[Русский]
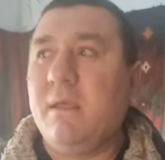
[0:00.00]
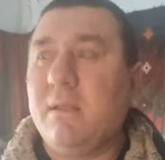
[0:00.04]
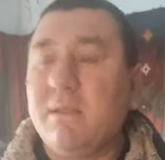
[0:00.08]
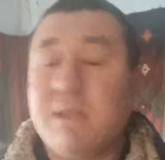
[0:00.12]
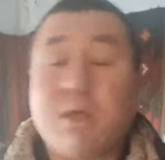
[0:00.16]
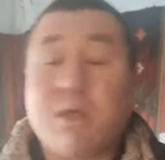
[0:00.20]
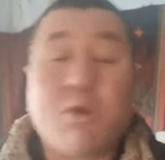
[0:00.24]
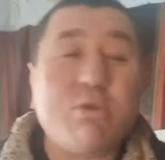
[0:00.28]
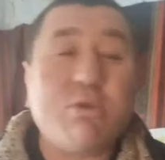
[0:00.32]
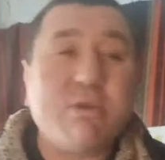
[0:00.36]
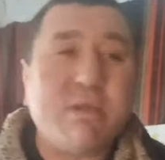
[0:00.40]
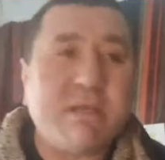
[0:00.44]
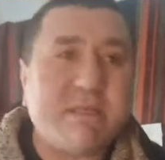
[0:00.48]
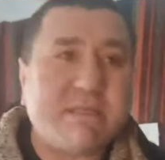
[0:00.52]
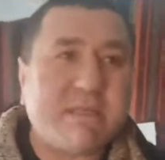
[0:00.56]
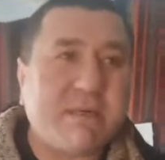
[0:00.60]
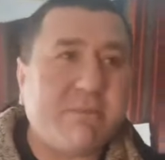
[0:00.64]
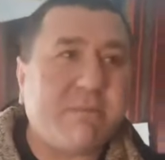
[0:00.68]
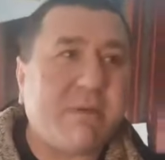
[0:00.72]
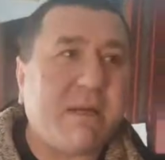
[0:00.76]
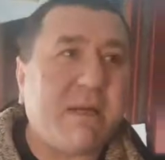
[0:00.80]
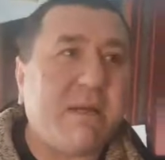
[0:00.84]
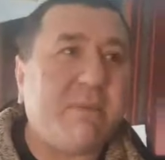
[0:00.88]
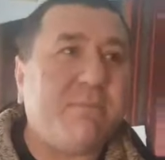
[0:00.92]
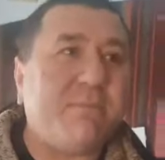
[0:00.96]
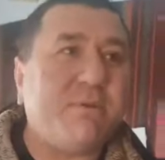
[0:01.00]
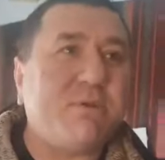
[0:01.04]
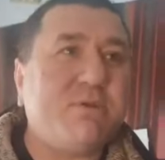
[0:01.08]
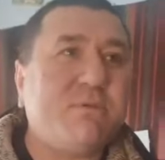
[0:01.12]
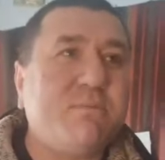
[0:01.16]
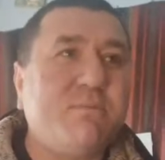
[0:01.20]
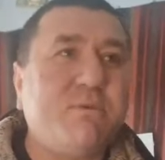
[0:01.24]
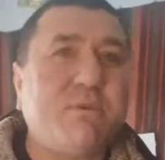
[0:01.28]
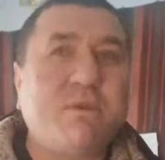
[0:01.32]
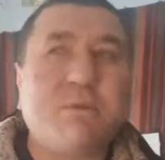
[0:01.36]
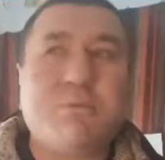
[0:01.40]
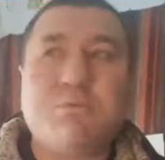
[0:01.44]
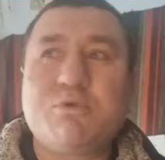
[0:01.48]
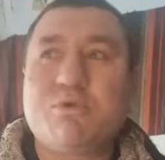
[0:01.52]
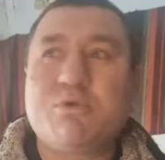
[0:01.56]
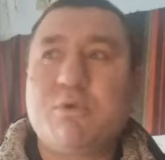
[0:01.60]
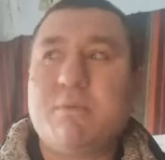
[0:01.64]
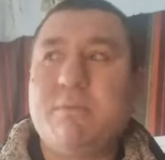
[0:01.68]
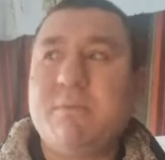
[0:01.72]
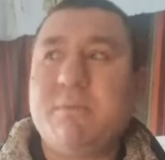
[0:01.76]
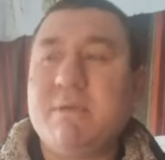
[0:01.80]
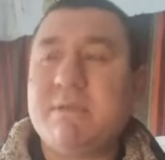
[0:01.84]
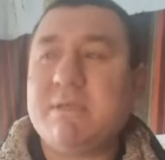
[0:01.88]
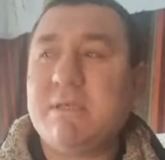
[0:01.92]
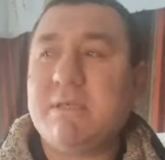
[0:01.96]
народное собрание? Почему? Потому что
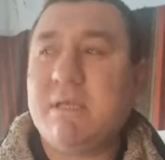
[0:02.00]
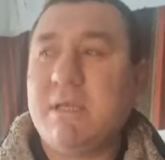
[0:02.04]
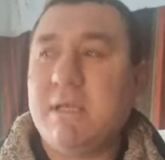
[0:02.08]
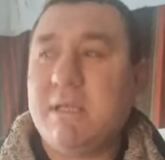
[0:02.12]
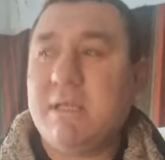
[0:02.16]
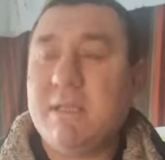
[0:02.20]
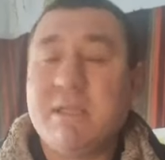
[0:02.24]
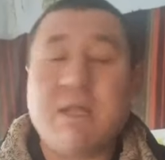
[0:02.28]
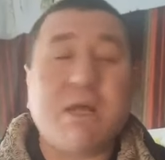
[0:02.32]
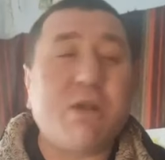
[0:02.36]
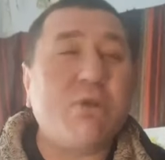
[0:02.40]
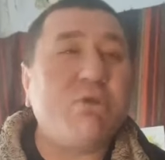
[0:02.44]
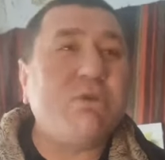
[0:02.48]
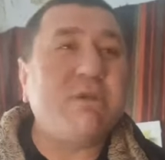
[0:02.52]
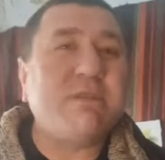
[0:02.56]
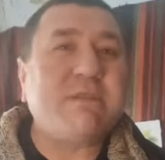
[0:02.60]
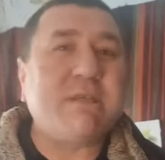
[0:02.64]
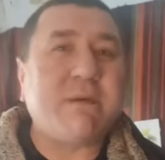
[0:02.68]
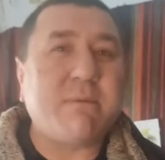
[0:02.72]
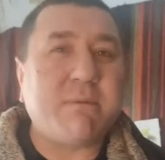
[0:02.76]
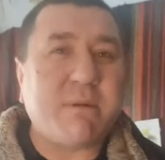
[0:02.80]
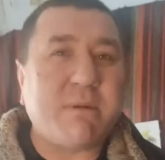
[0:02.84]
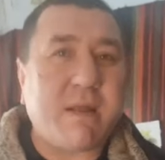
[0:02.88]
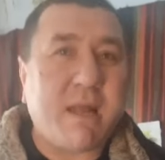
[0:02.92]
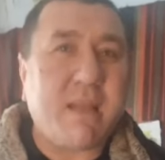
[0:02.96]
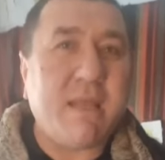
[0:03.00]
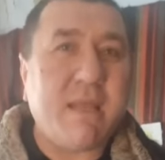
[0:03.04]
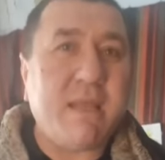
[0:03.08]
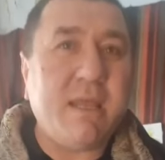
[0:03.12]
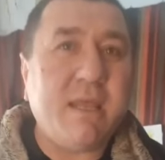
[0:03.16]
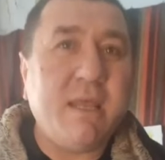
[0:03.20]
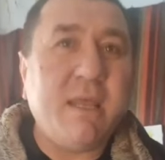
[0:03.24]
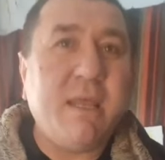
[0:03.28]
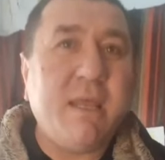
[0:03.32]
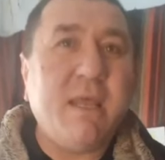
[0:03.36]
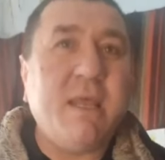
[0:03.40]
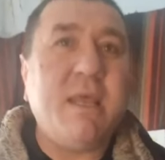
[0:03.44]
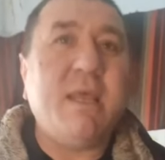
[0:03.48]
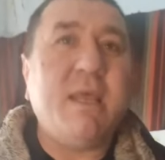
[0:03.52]
без народного собрания